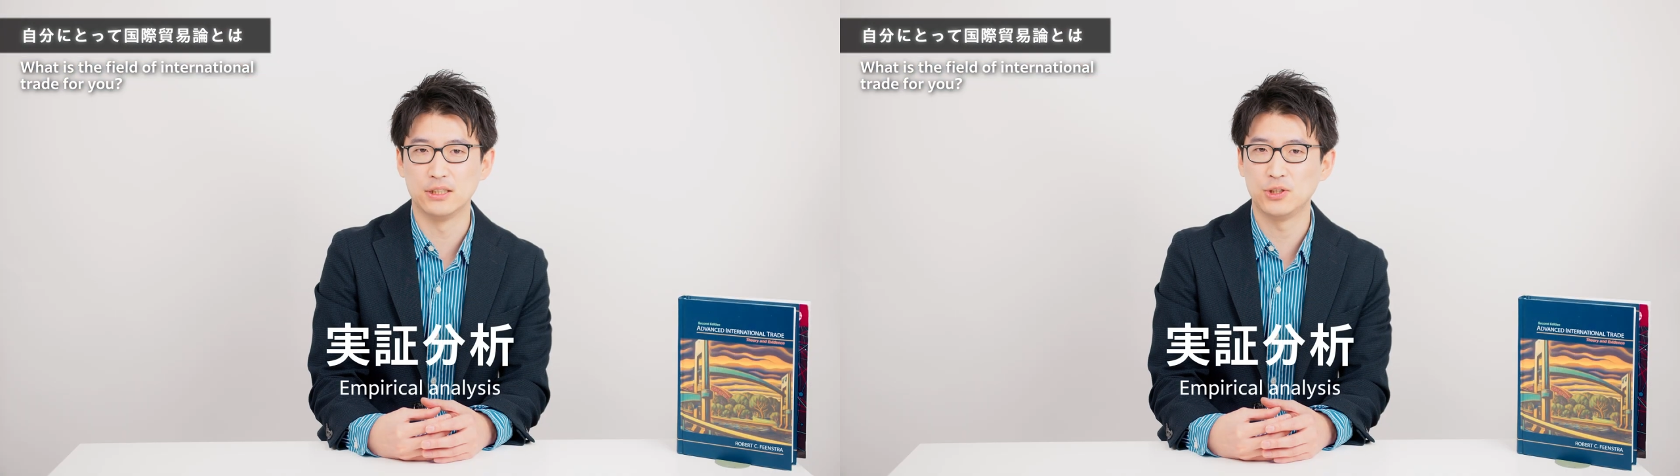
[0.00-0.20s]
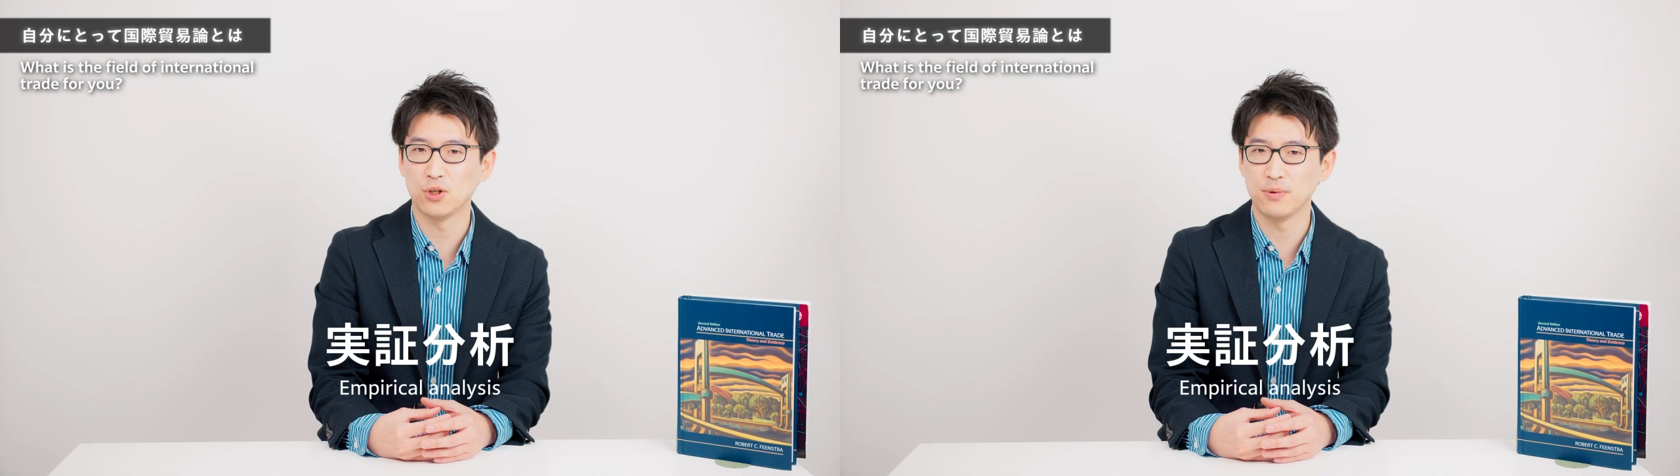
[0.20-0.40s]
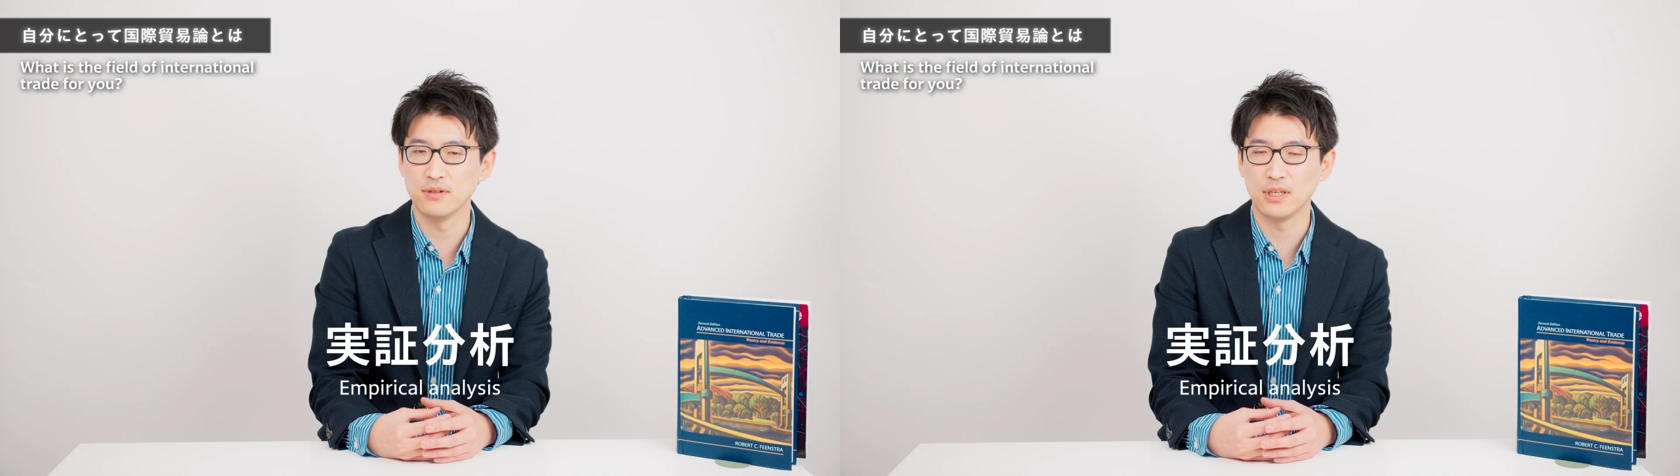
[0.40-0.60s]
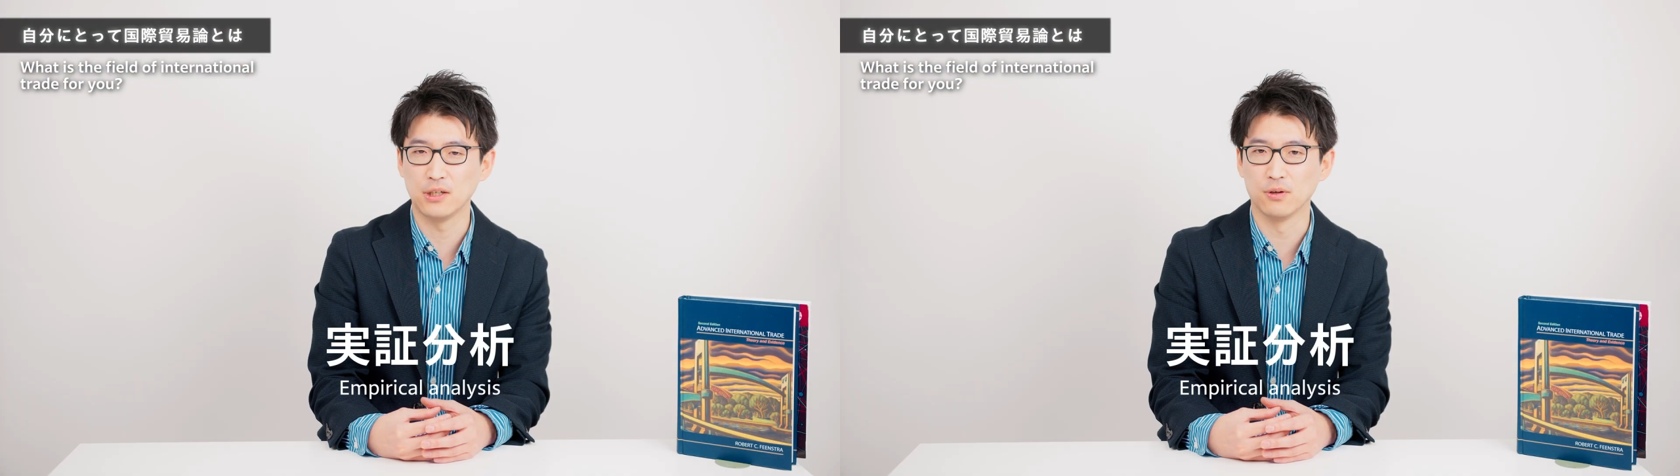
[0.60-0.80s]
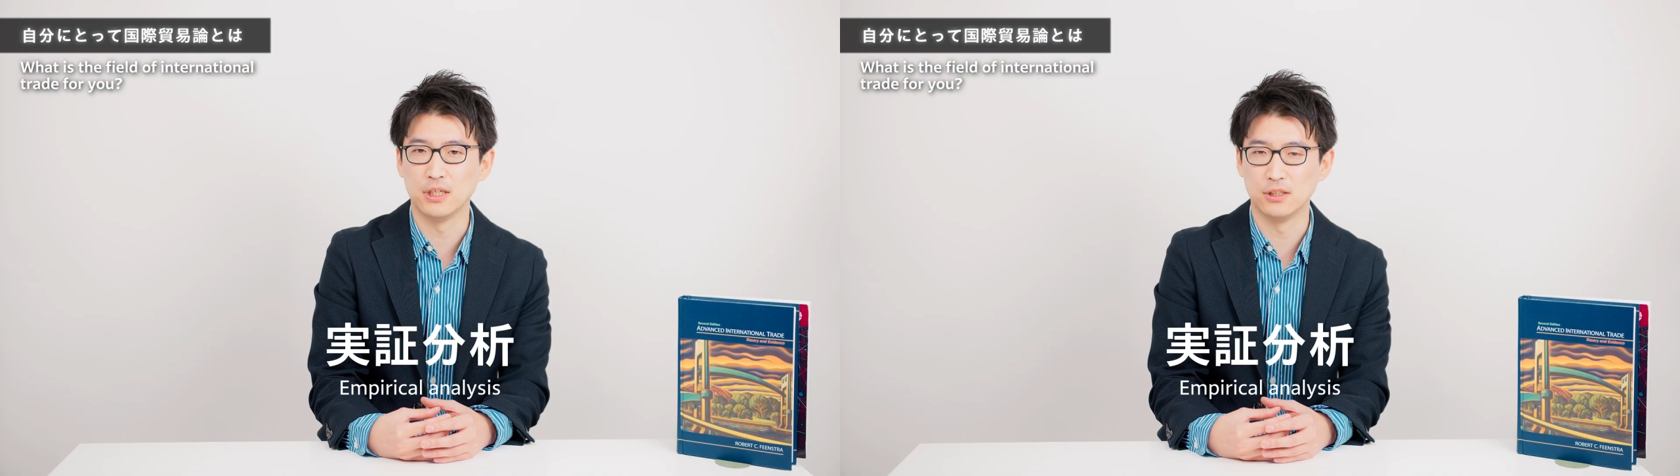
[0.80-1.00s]
実証分
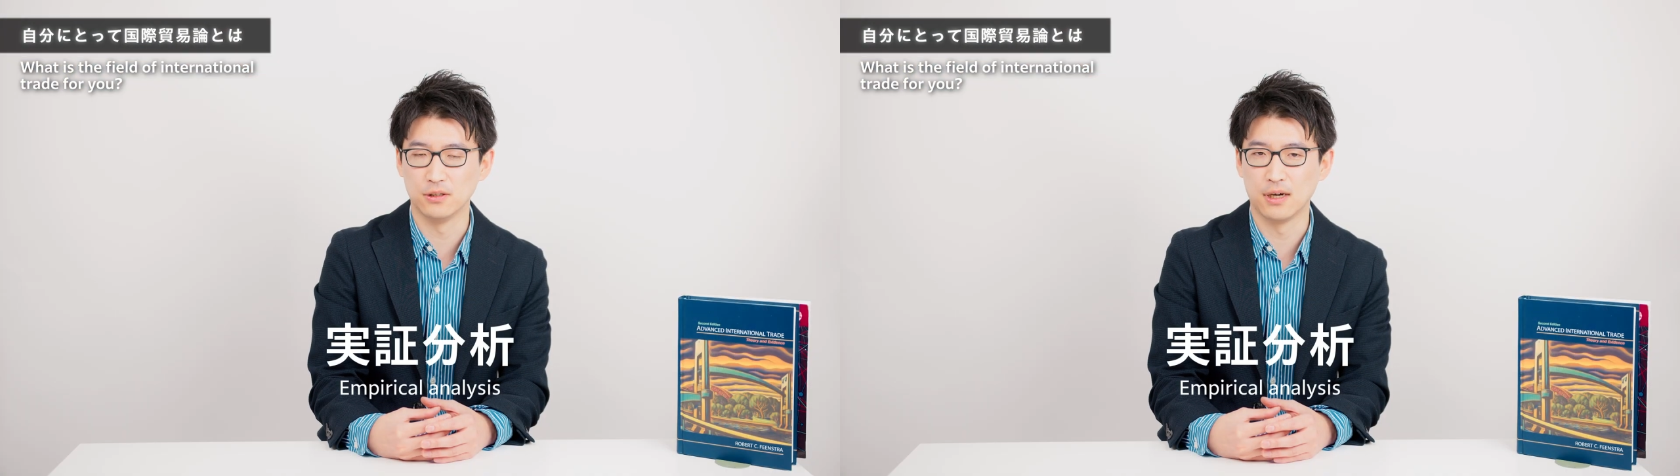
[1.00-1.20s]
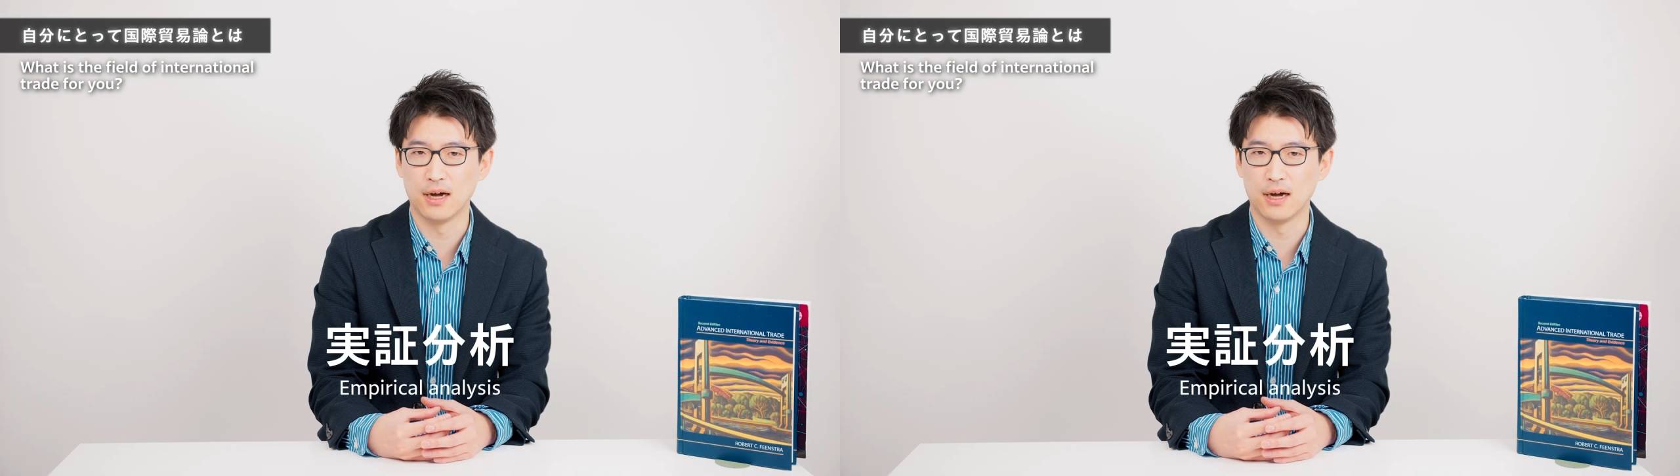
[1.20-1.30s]
析の比重